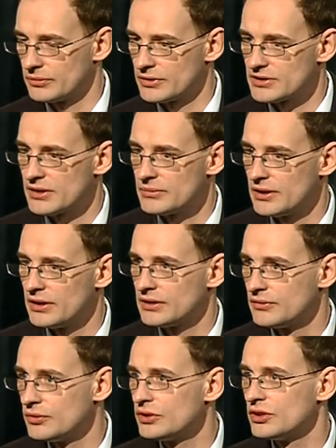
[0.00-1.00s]
На самом деле эти
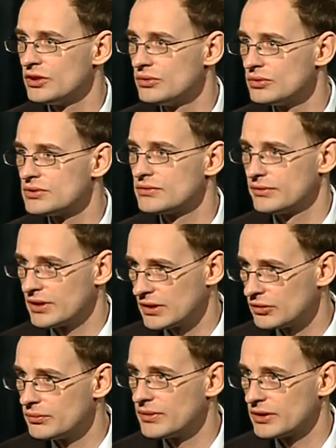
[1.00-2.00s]
войны идут в
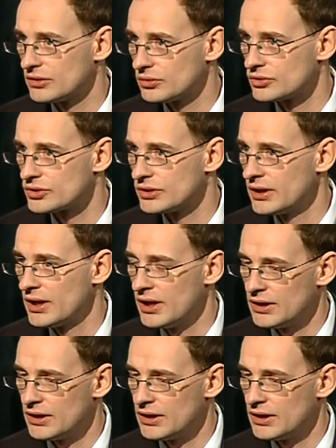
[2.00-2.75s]
экономике тоже. Да?